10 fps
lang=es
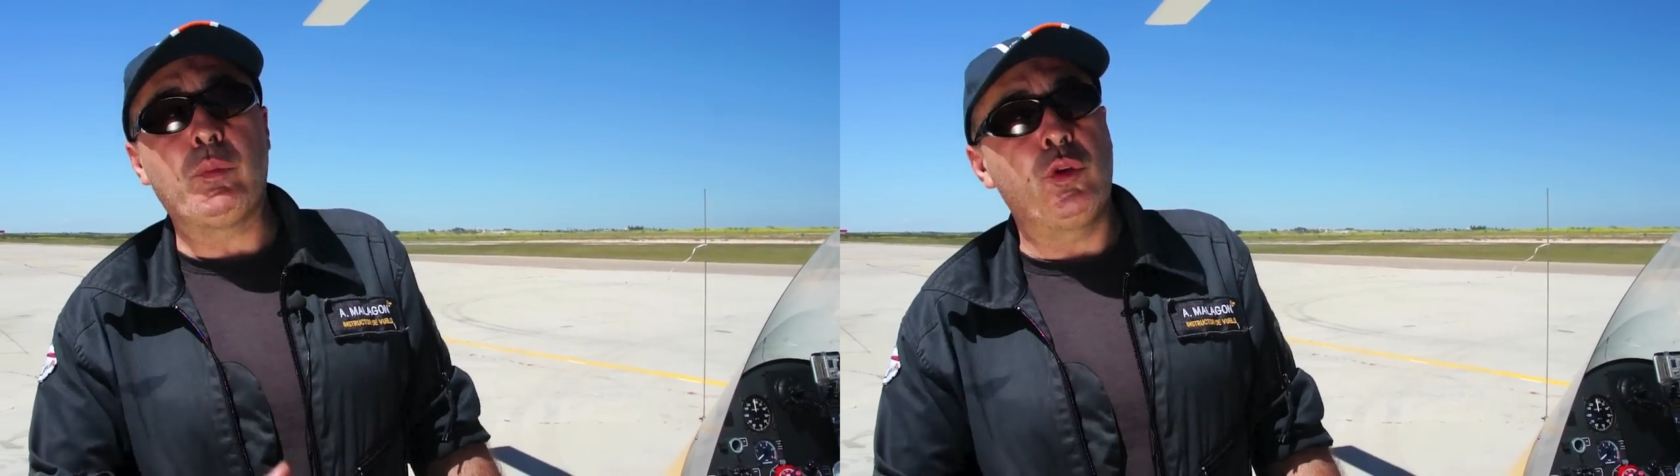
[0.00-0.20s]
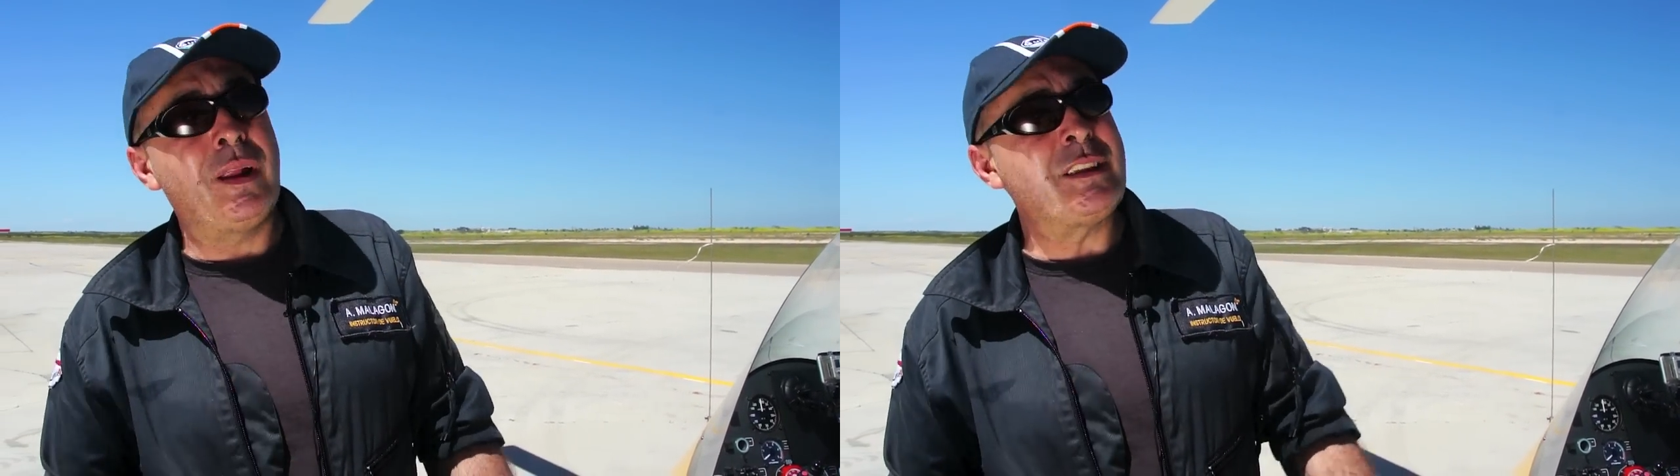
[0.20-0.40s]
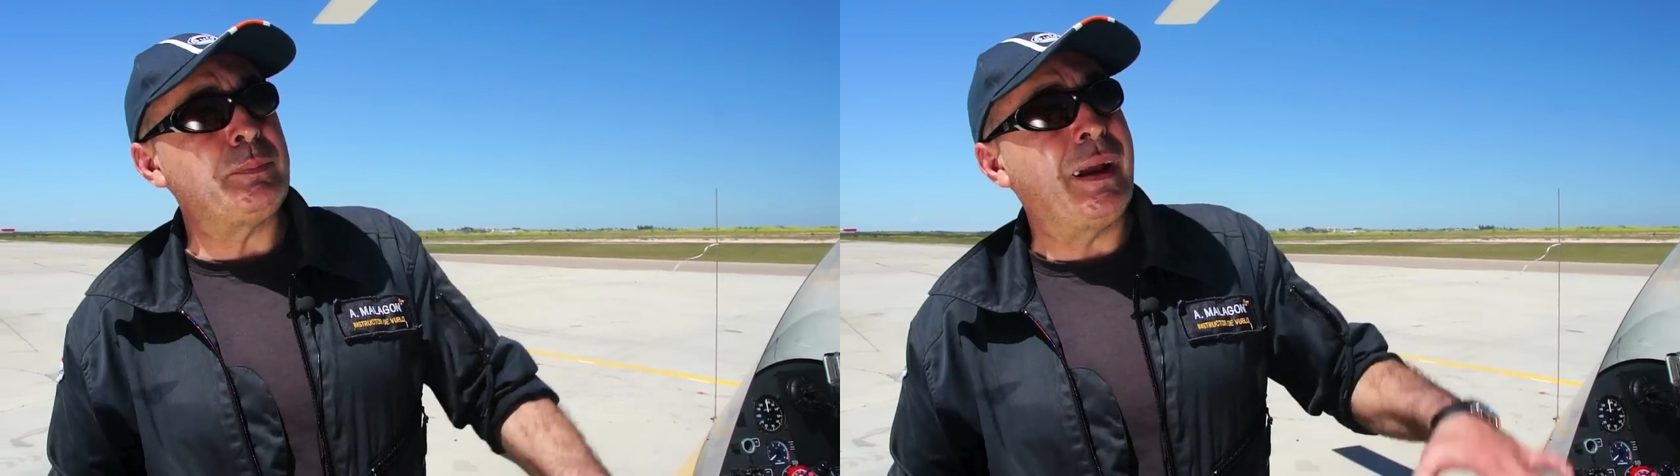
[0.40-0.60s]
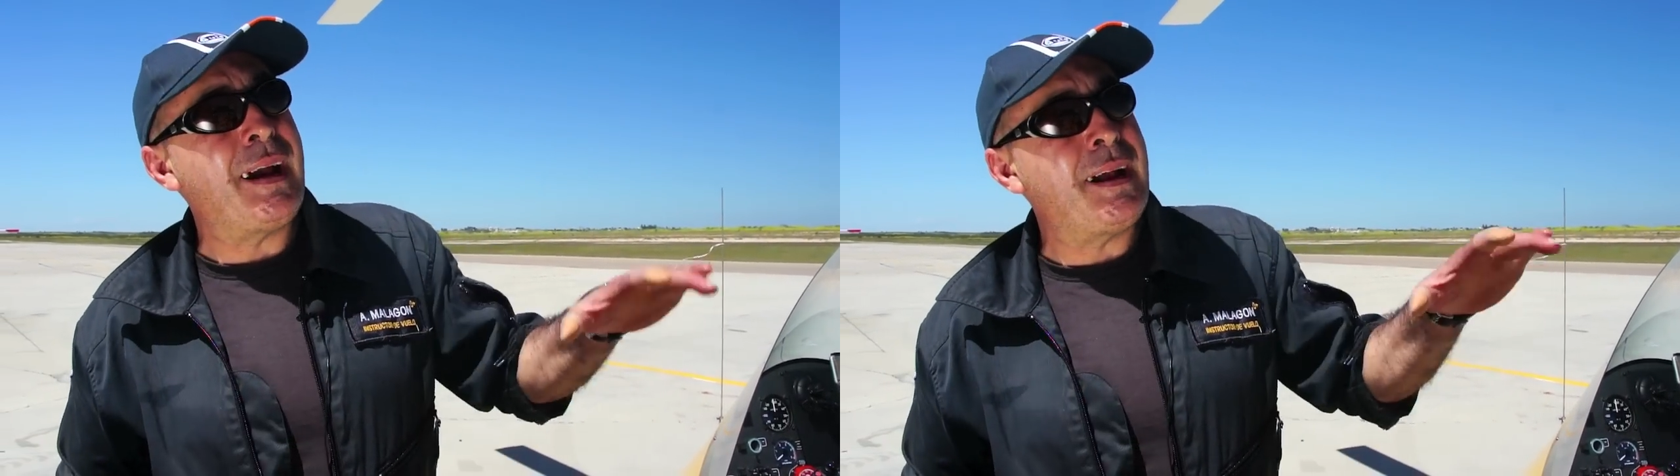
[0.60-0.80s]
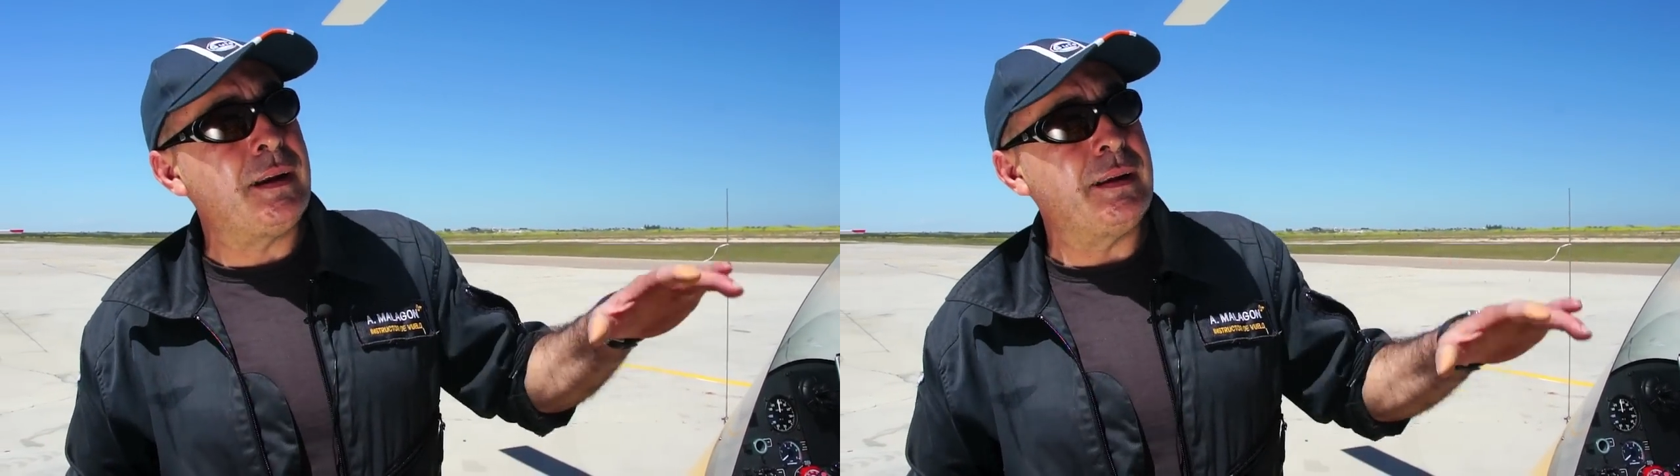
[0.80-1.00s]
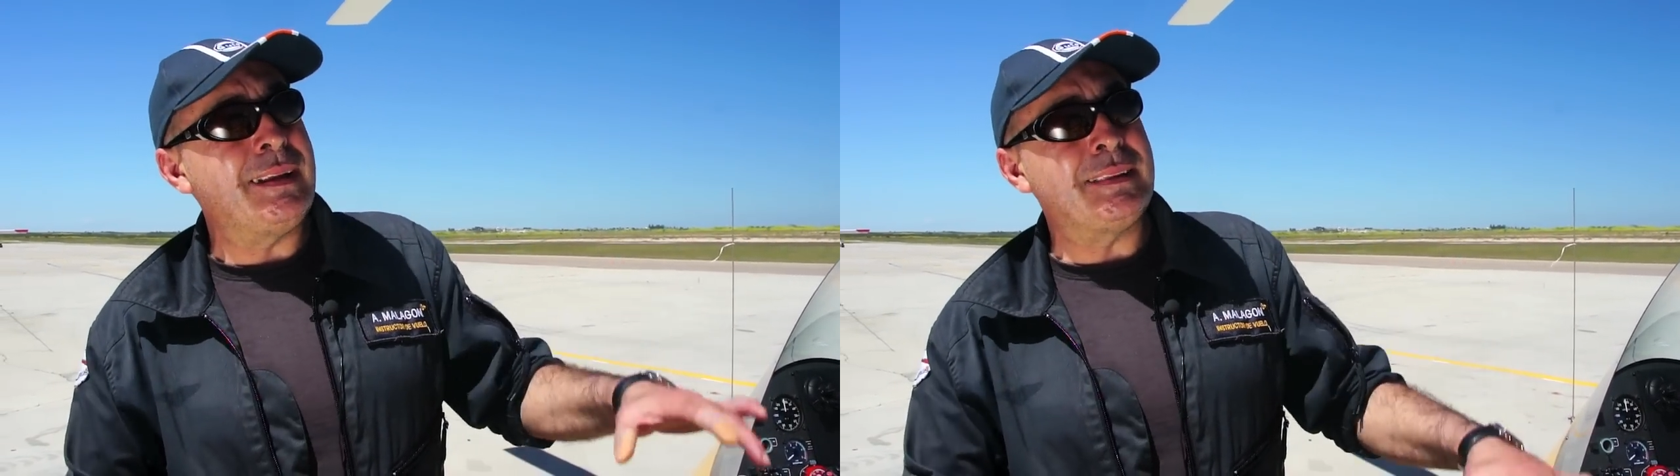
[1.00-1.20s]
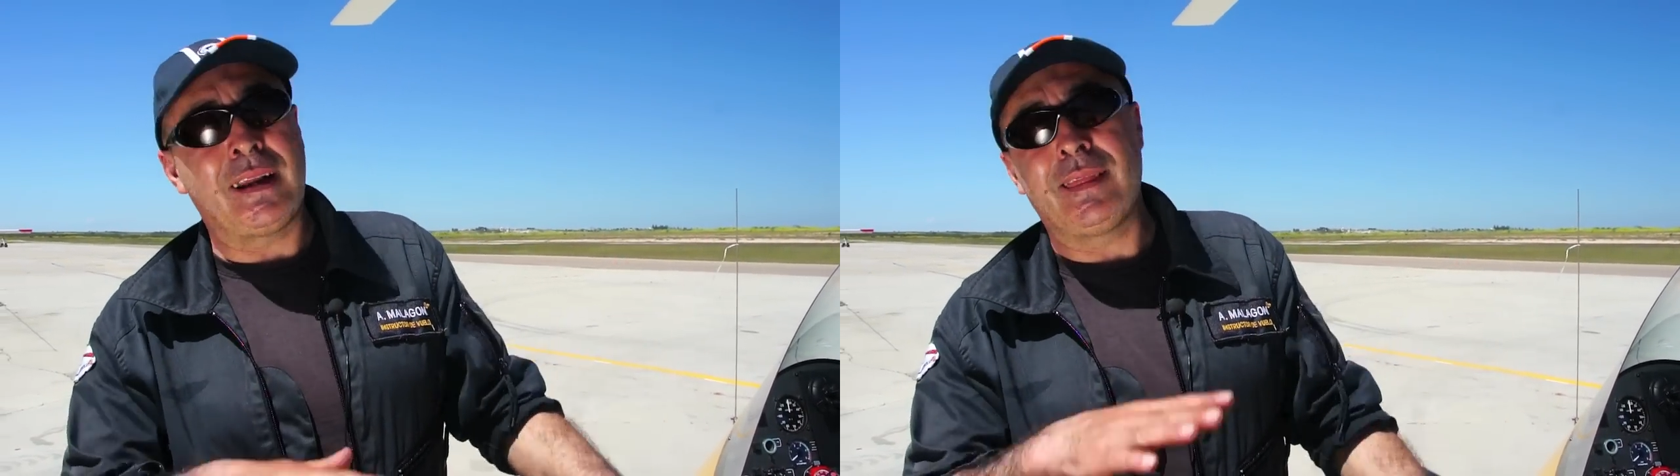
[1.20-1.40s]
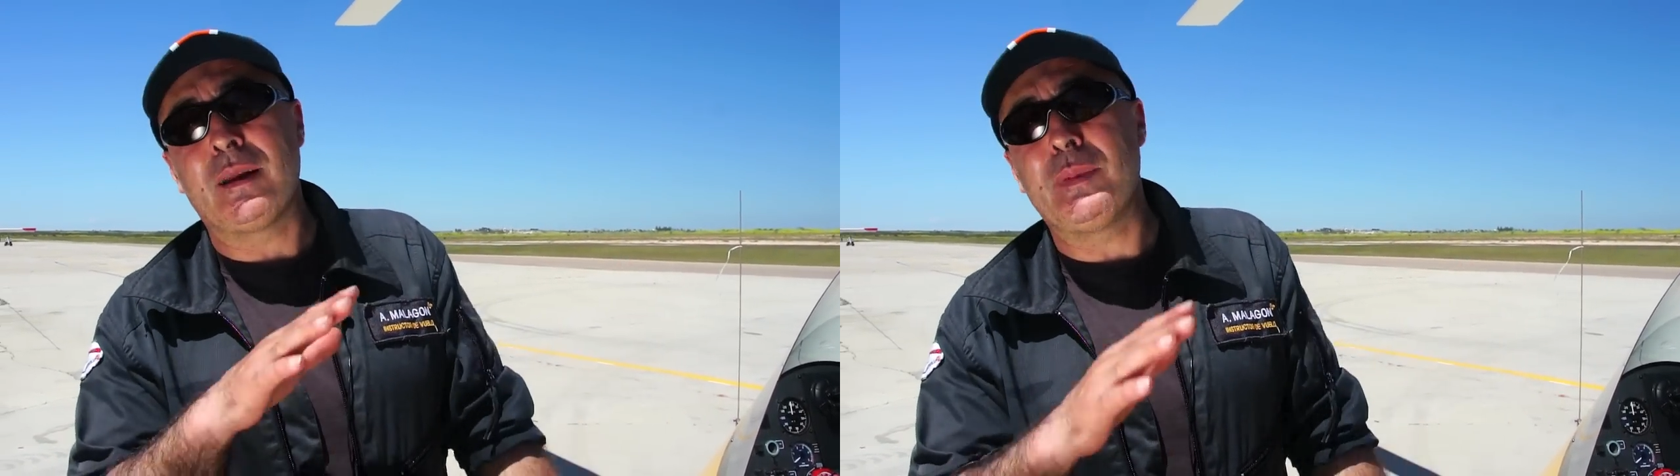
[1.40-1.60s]
que pudiera despegar y
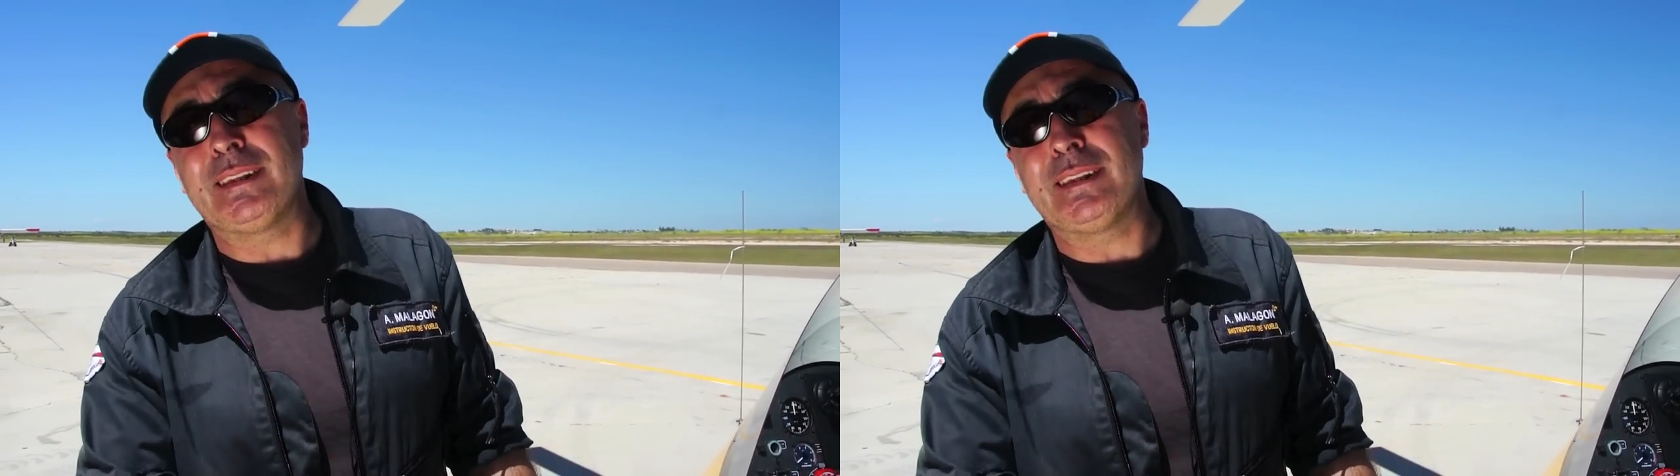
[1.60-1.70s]
aterrizar